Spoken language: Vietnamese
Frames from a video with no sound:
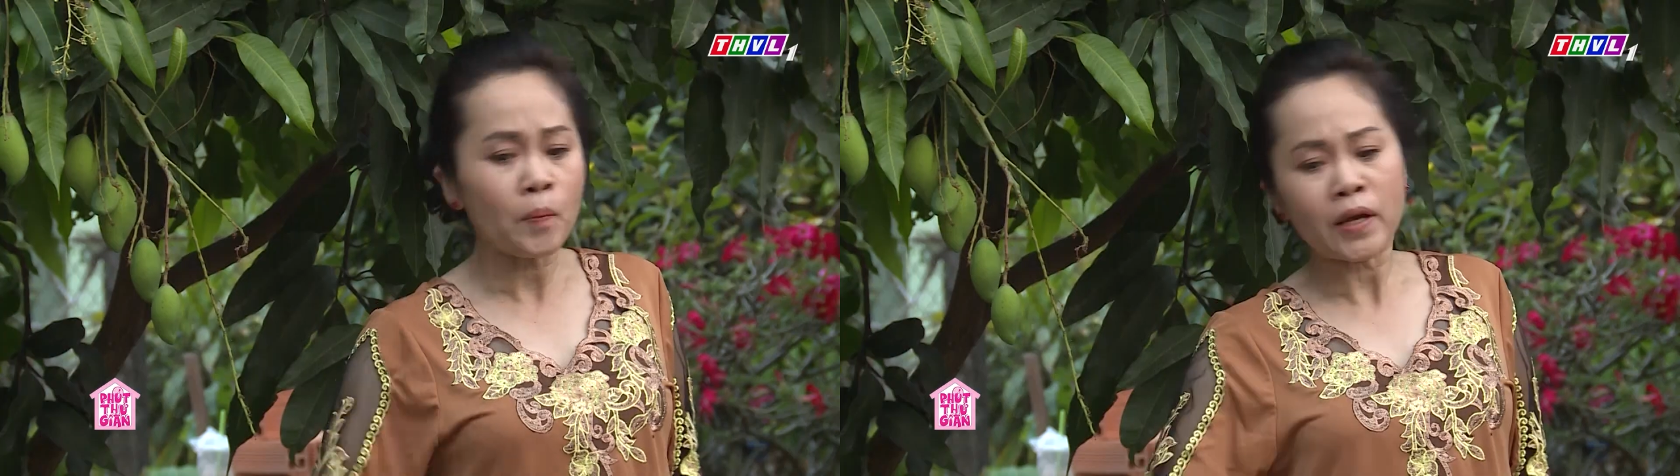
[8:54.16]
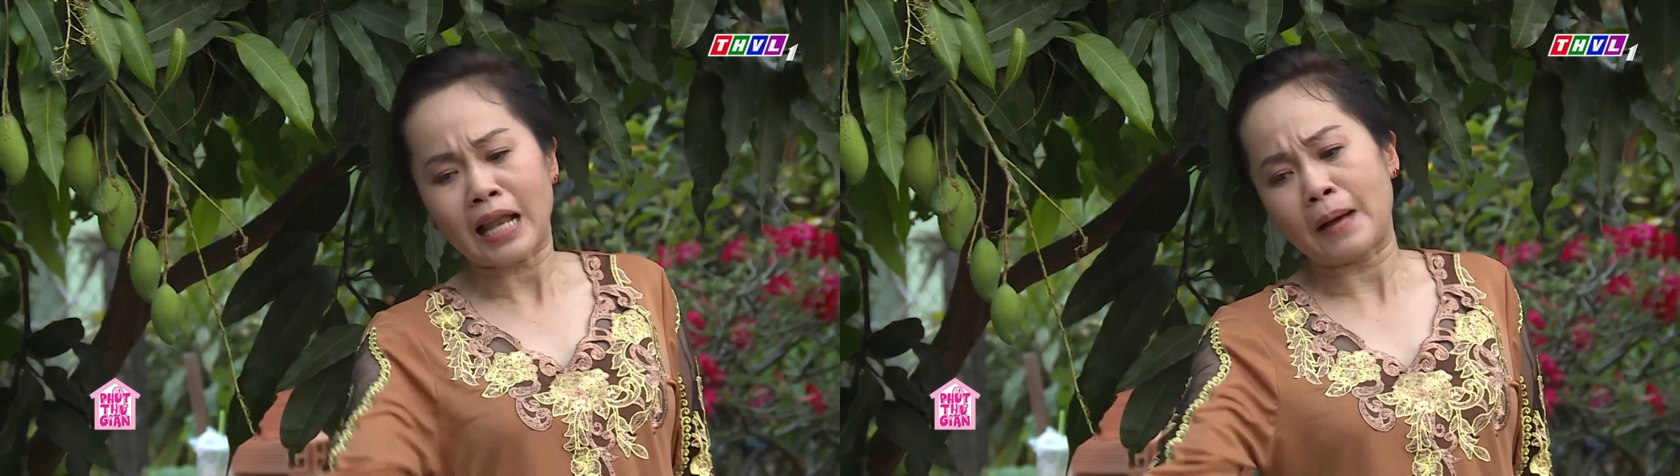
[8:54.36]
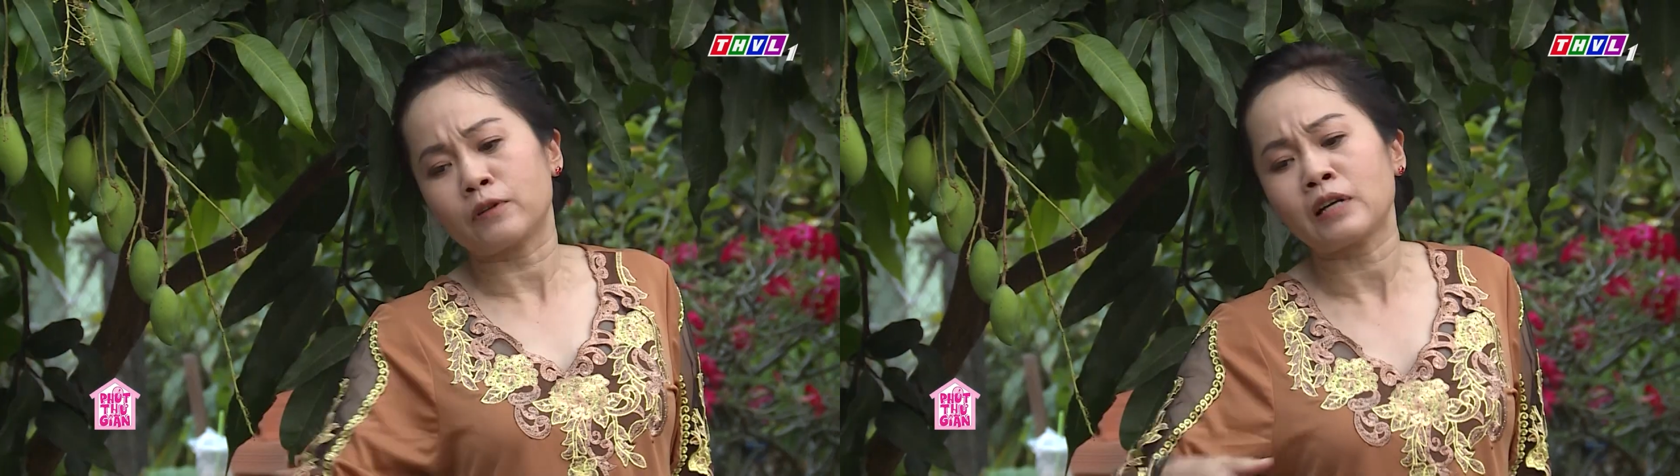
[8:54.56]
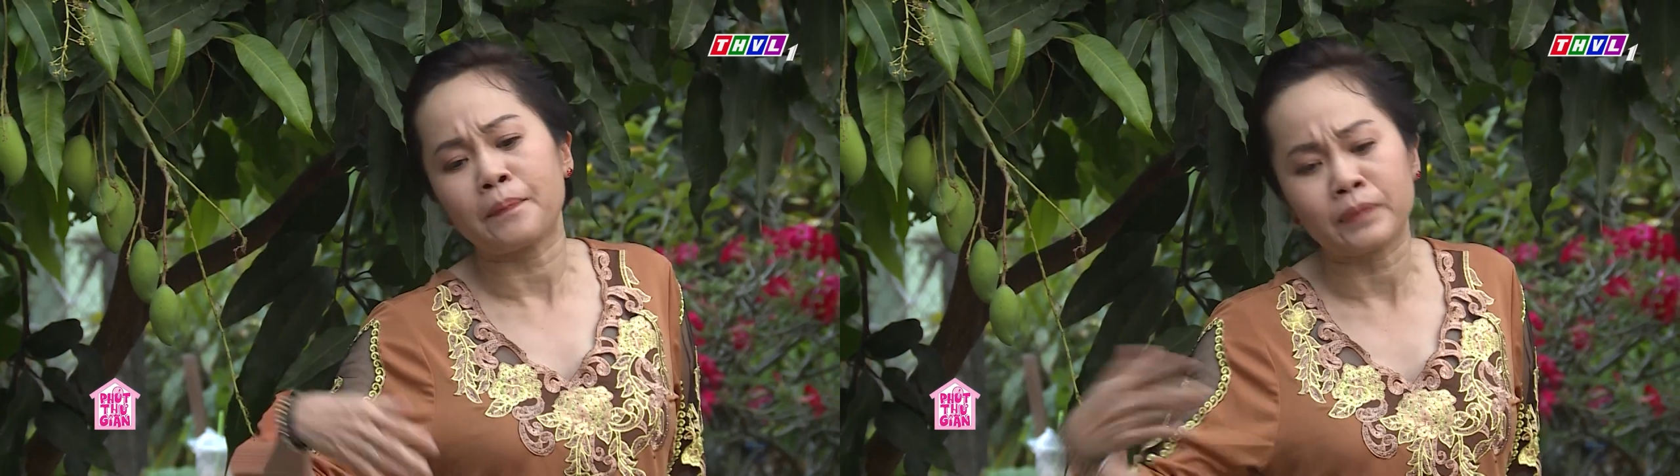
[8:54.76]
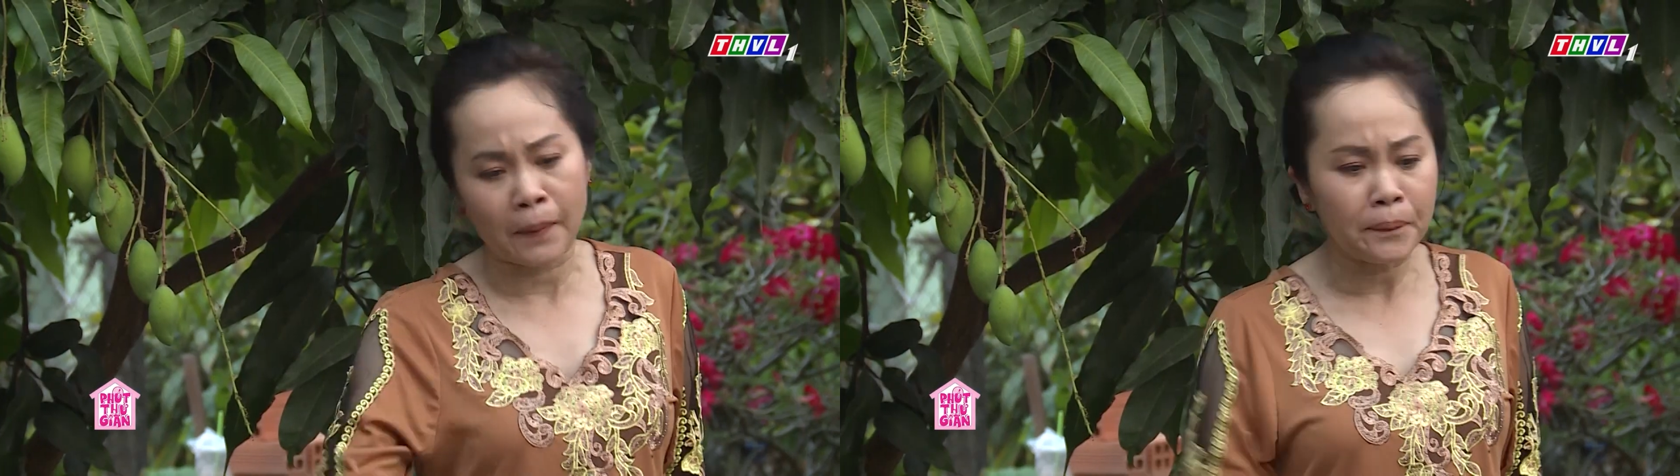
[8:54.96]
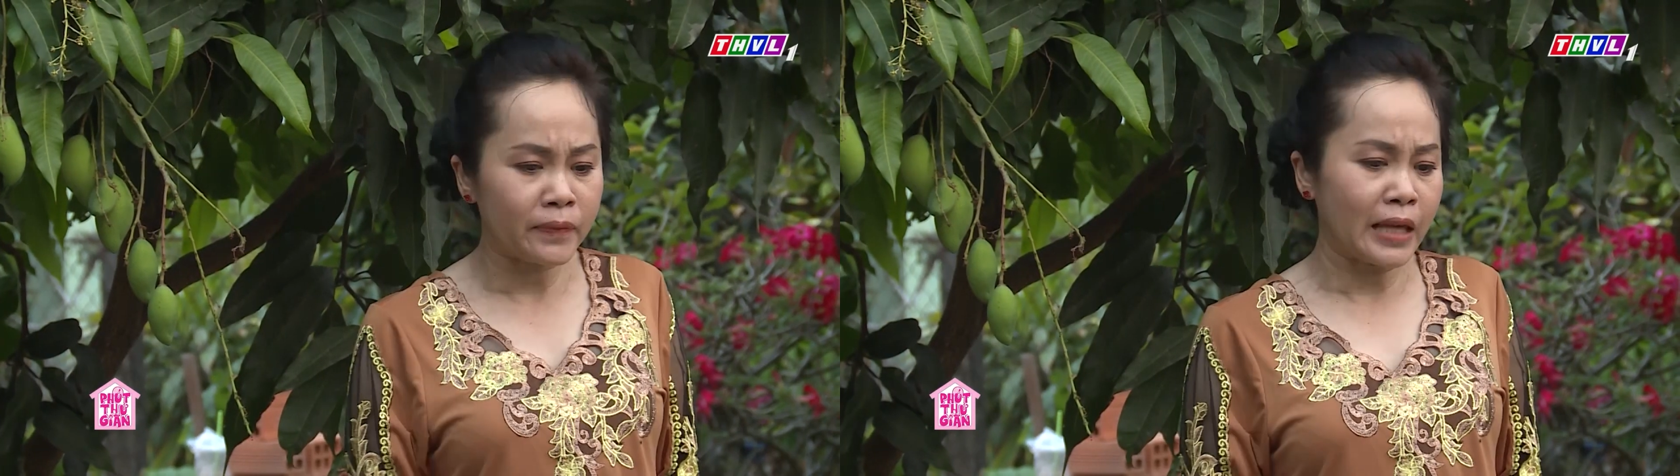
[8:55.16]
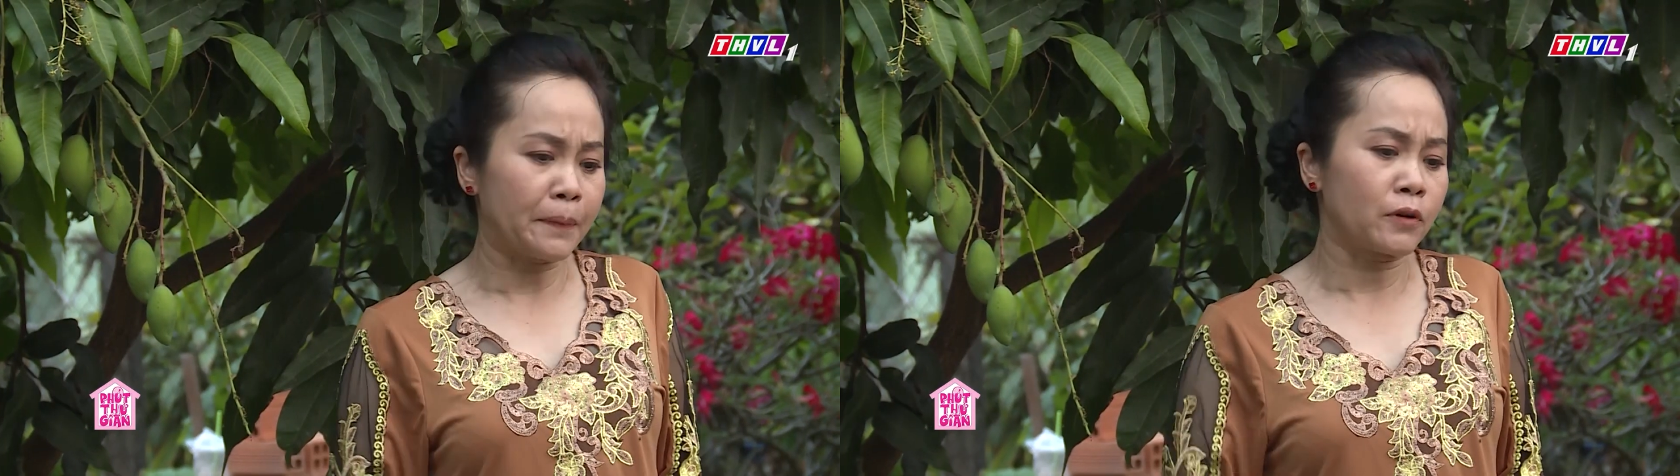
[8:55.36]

không biết làm, con làm chậm chạp,